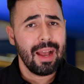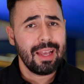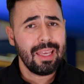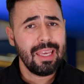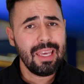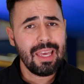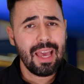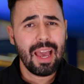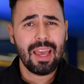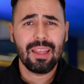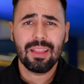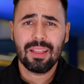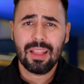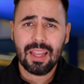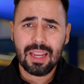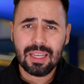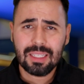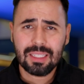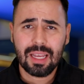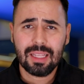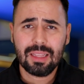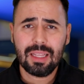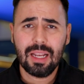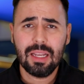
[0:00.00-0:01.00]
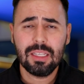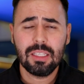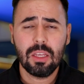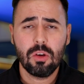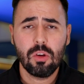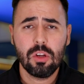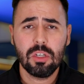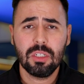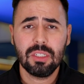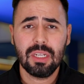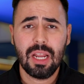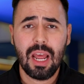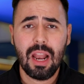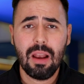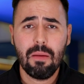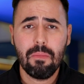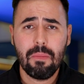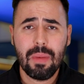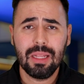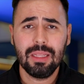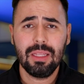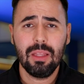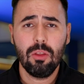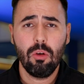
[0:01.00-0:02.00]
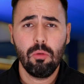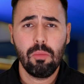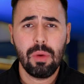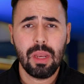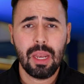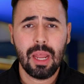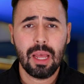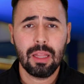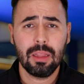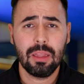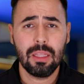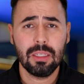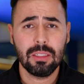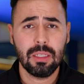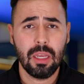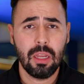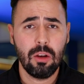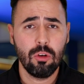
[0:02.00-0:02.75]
Aquí hay tres catalizadores realmente dominantes